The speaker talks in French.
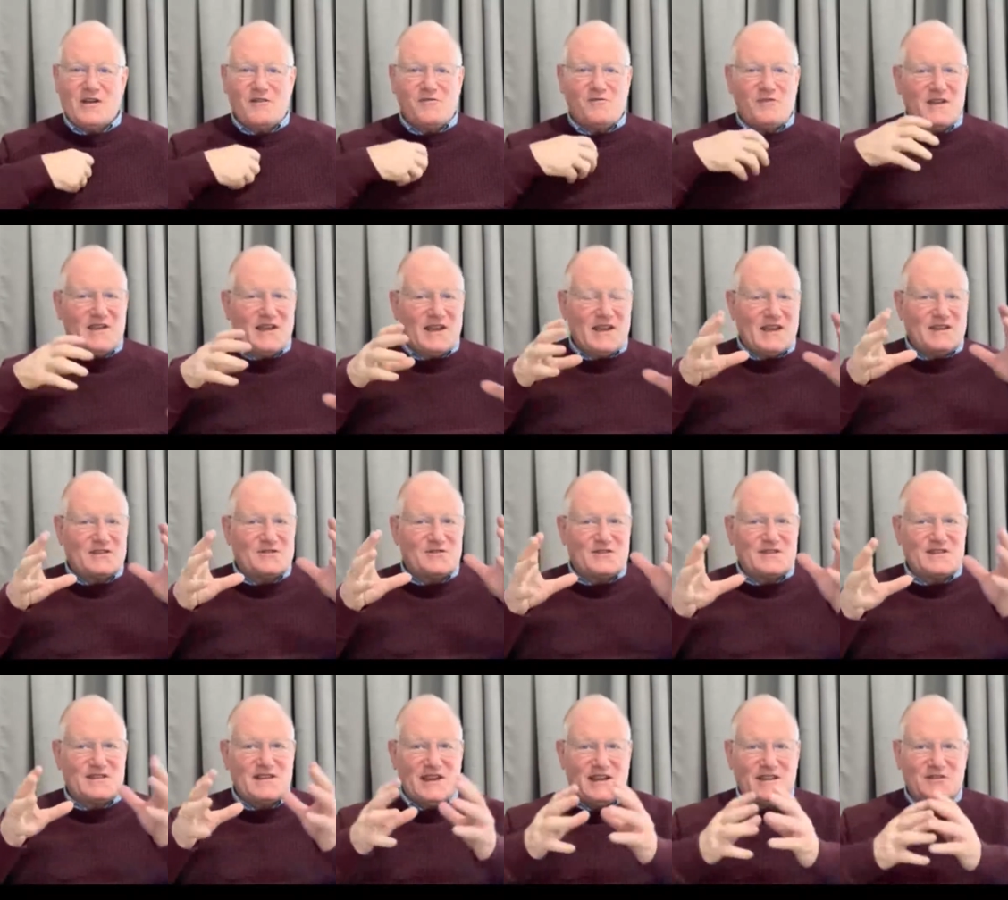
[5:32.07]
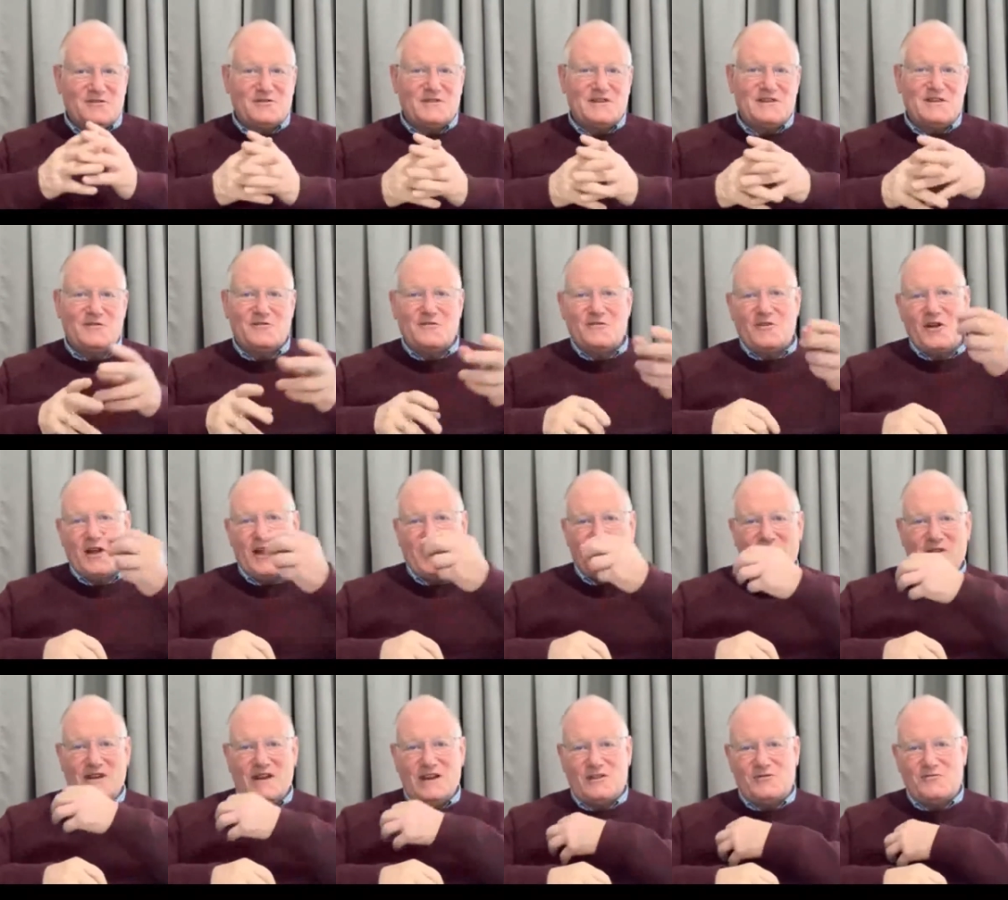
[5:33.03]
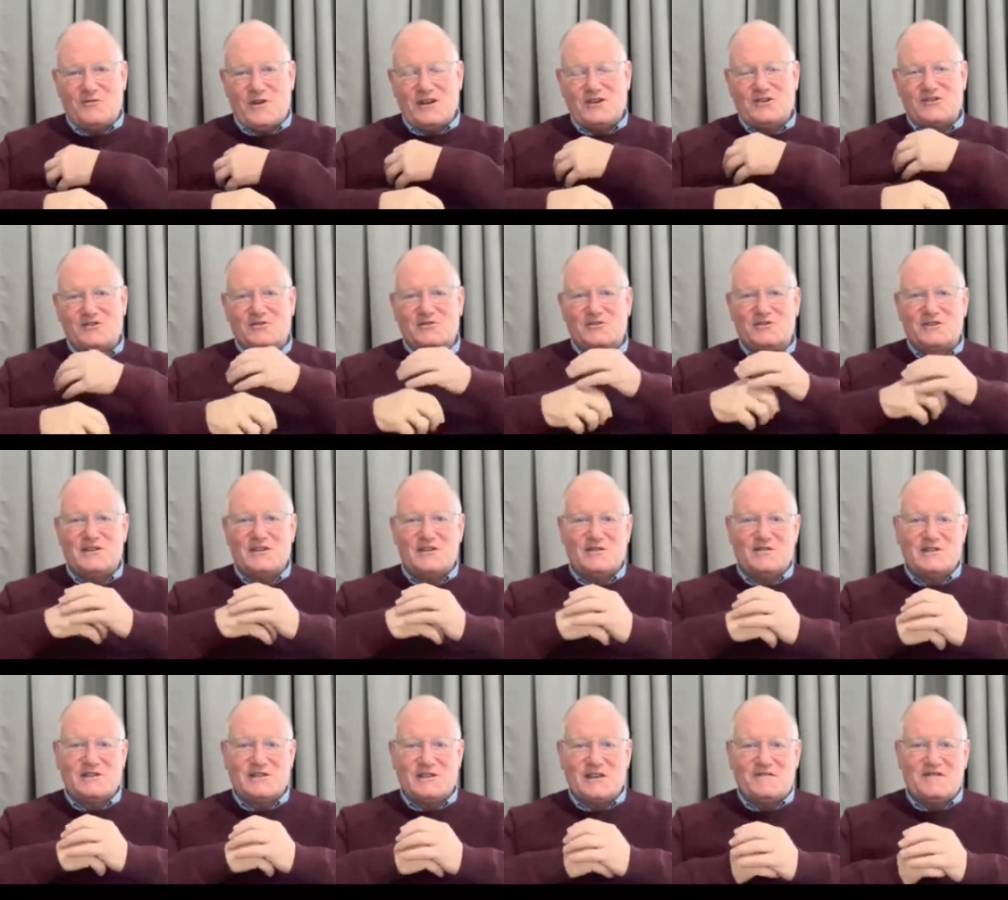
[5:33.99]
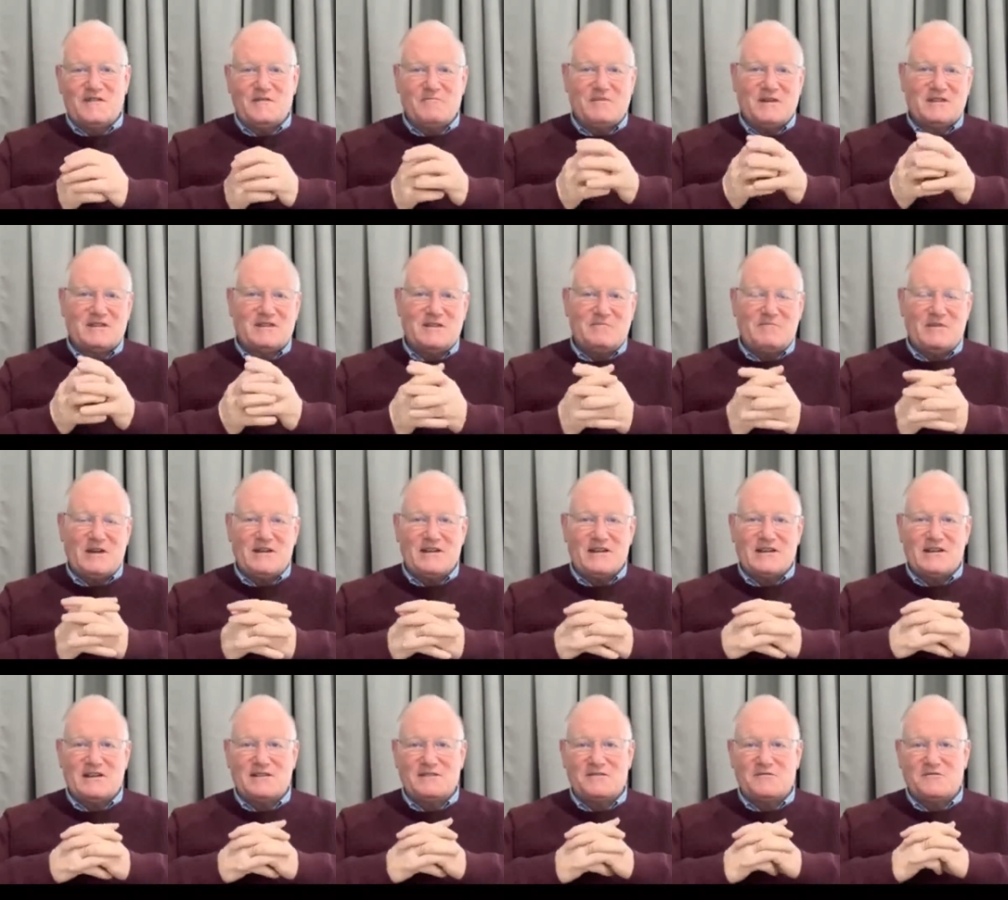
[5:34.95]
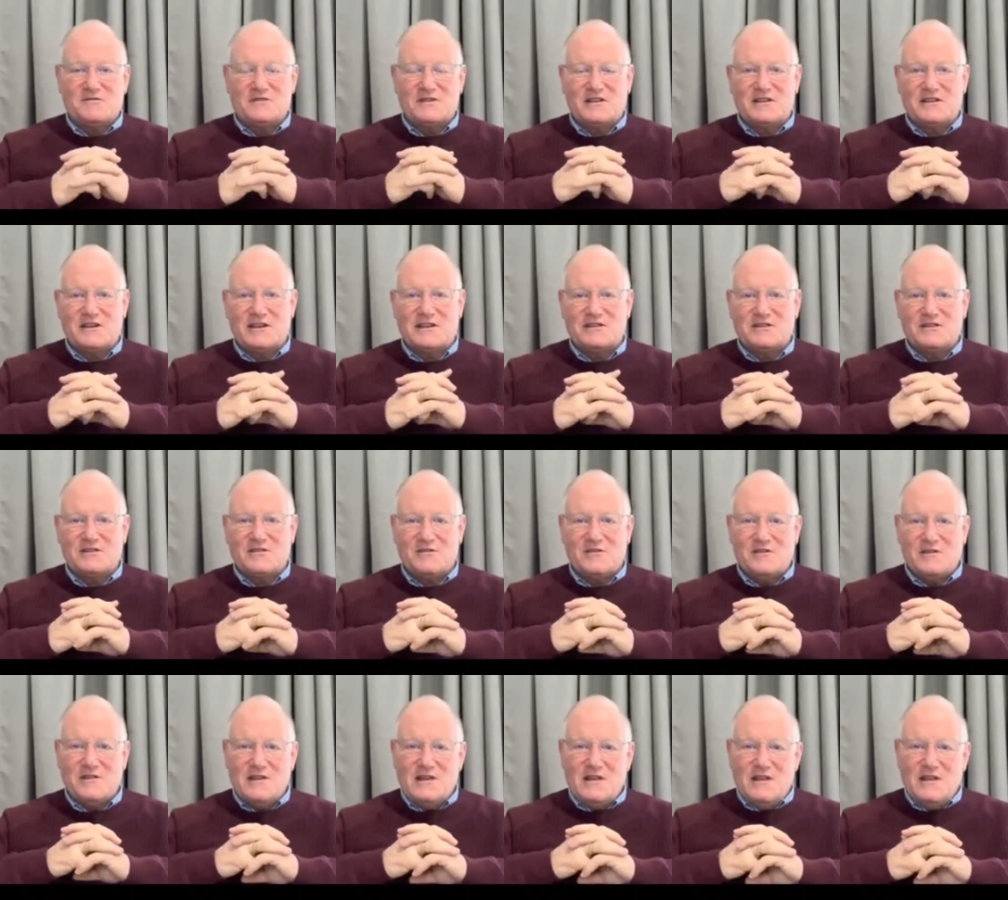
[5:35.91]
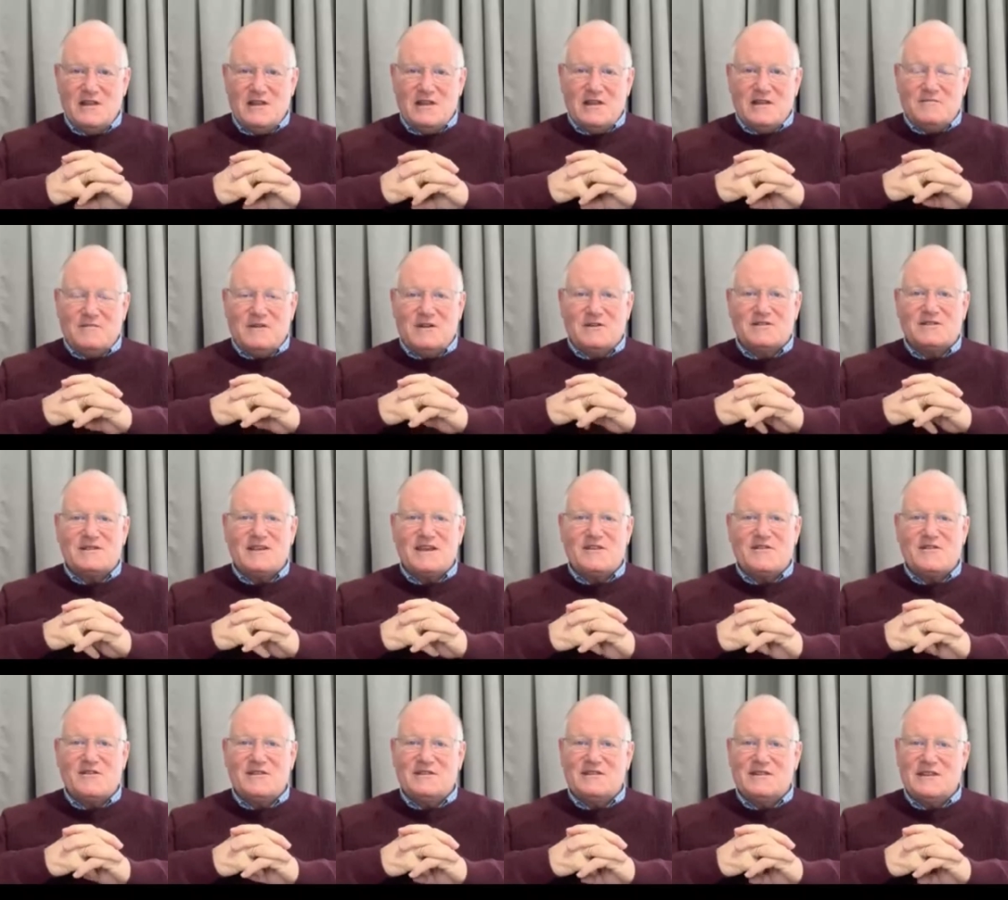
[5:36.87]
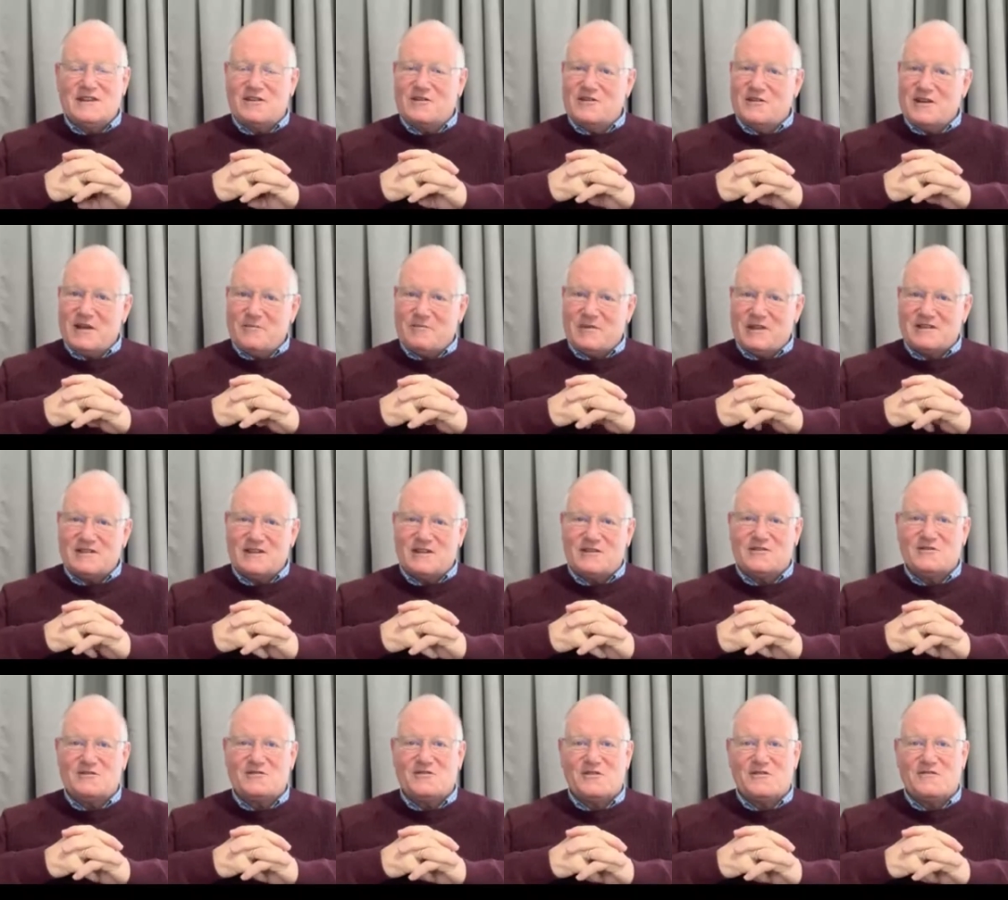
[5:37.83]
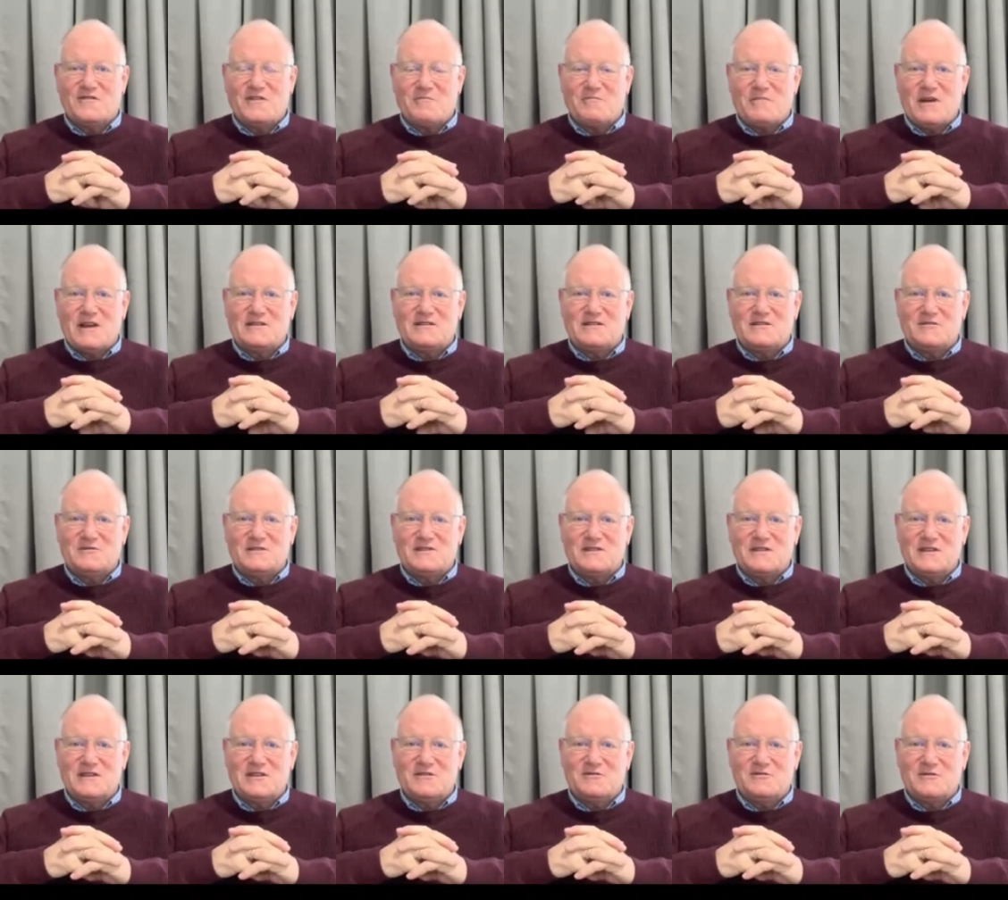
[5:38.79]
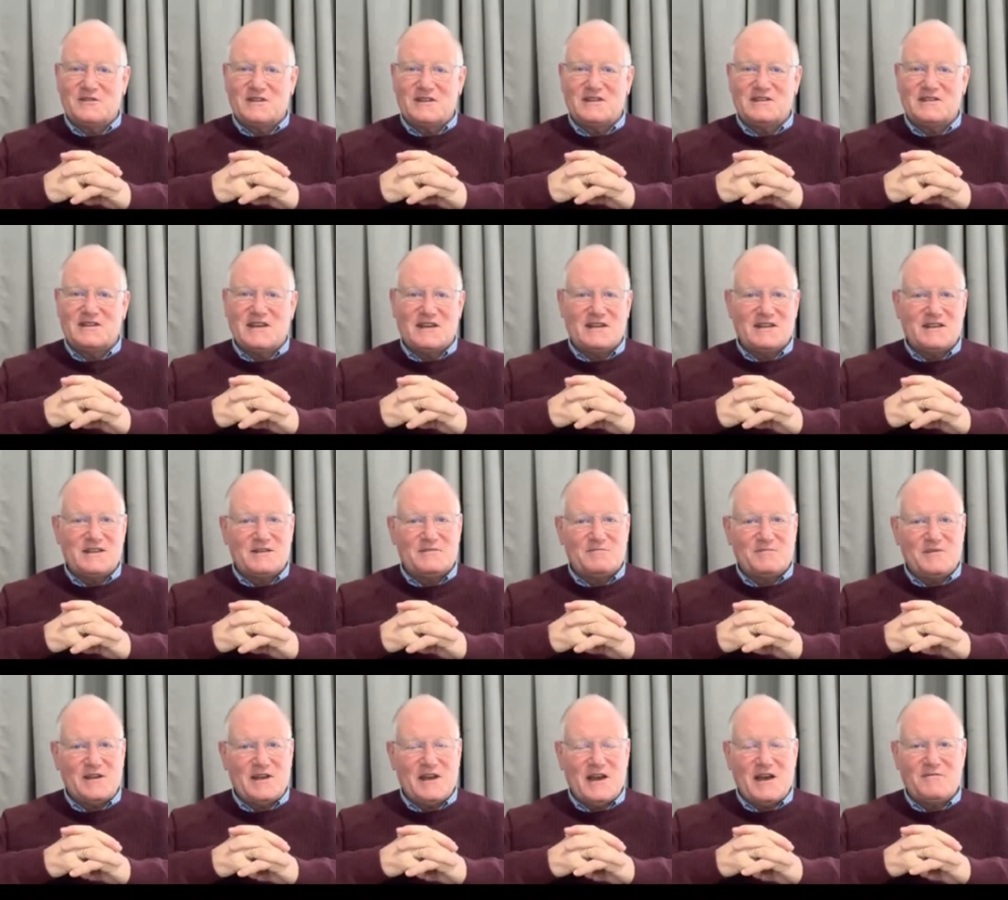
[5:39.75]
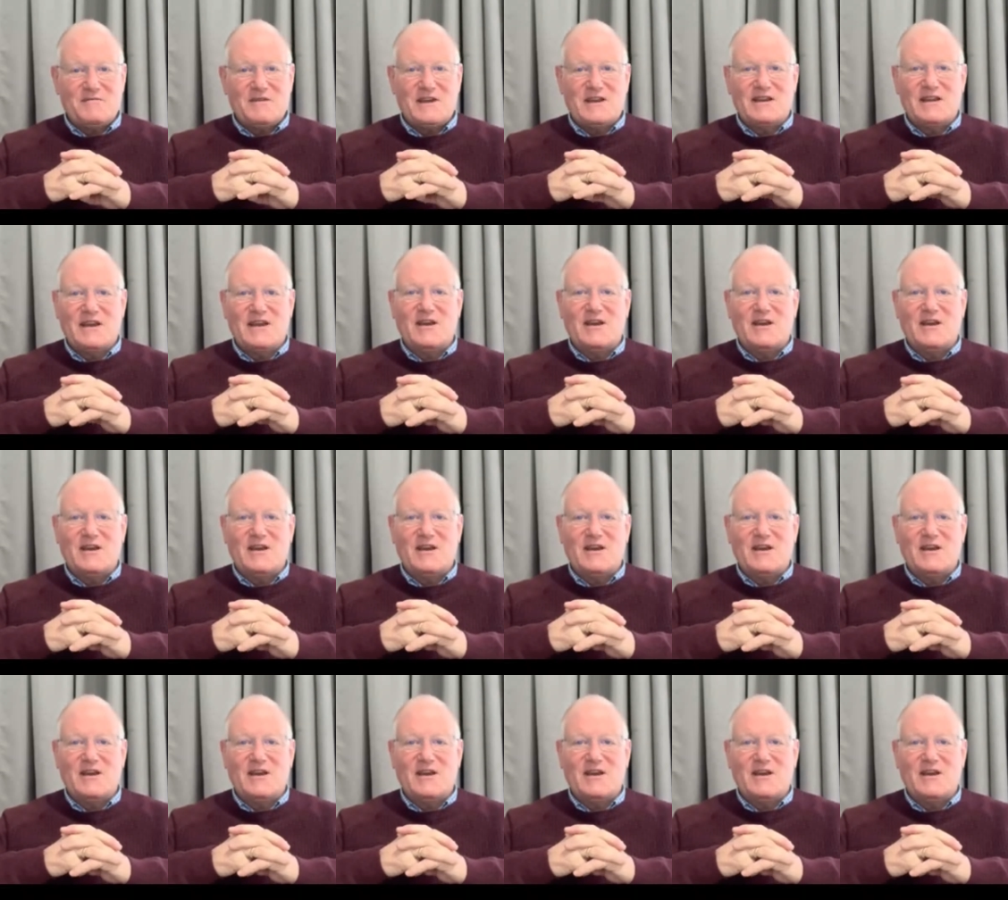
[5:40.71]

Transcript: Et vous voyez qu'est-ce que ça a donné On leur a mis l'étoile jaune et on les a fait passer par les camps de concentration. Mais le Seigneur dit que la persécution fait partie aussi du christianisme. Amen.